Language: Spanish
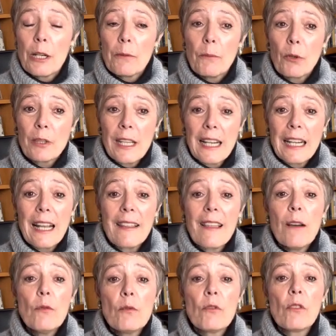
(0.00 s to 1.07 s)
porque cada
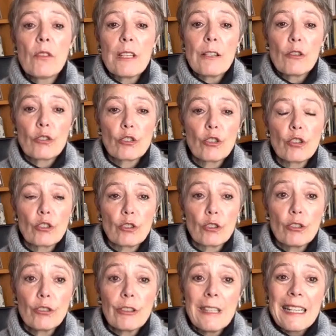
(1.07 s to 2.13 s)
uno de
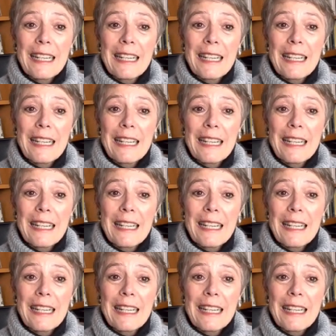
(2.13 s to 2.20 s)
nosotros